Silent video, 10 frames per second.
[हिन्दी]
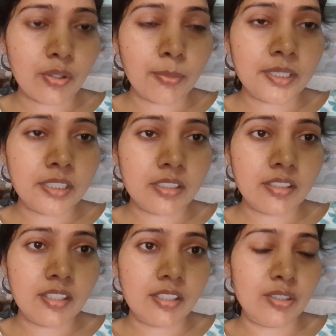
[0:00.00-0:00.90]
गंदे कॉमेंट
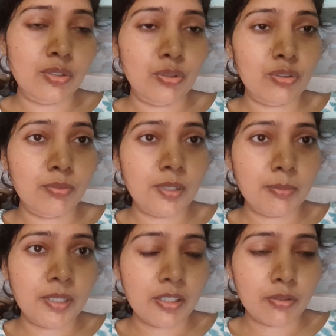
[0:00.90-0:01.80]
करते हैं कि दो दो
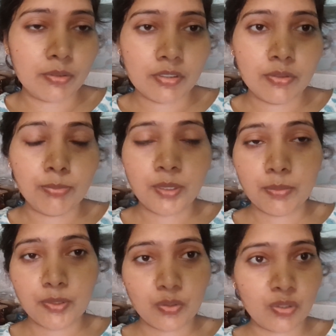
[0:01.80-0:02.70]
बीबीए
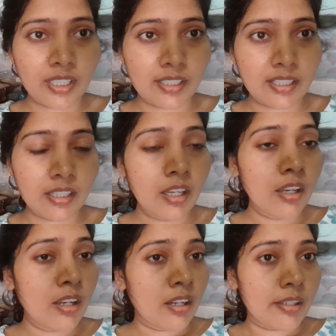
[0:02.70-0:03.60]
बीबियों वाला
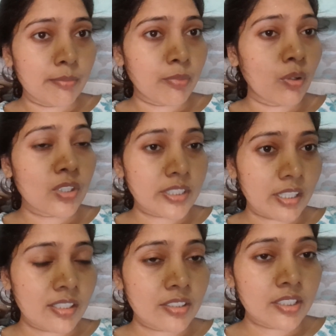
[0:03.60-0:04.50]
एंड बहुत
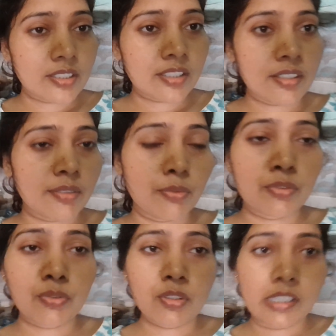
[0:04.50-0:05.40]
सारी चीज़ें
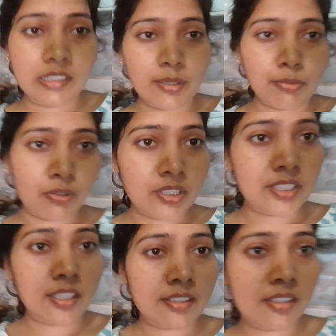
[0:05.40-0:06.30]
उनको गंदी बोली
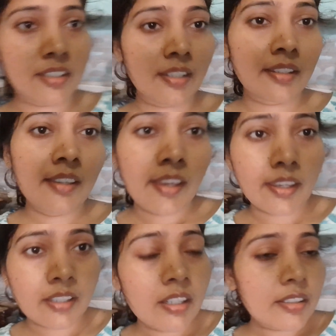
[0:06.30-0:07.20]
जाती हैं
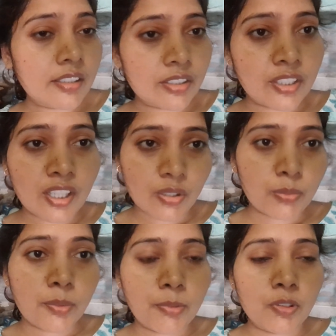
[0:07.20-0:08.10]
है ना कृतिका
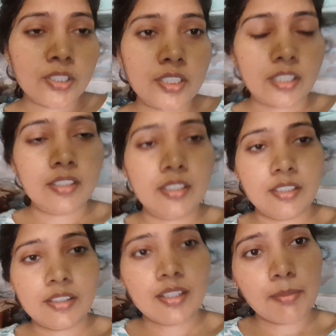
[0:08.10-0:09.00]
को भी बोली जाती
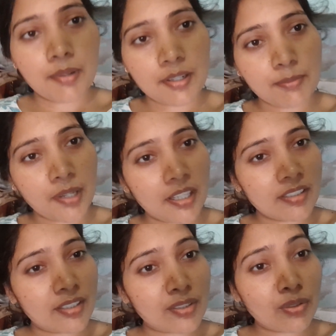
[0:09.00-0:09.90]
हैं तब
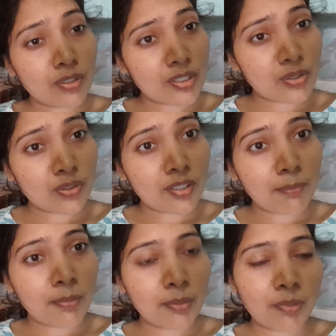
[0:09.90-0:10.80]
अरमान किसको किसको
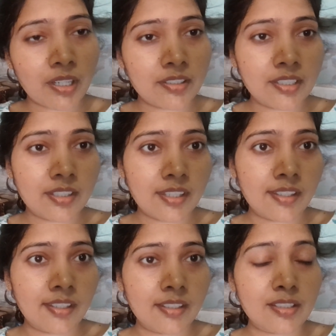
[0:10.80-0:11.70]
थप्पड़ मार देते
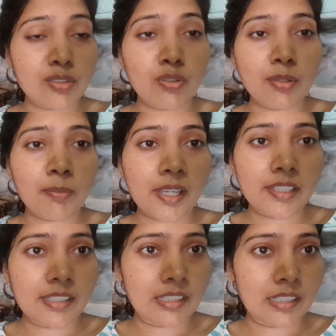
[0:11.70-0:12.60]
हैं किसको
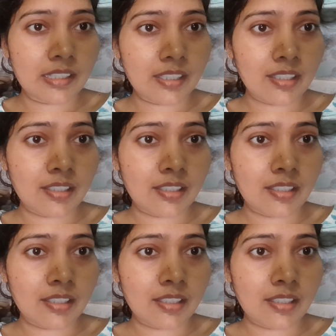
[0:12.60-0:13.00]
रिप्लाई दे देते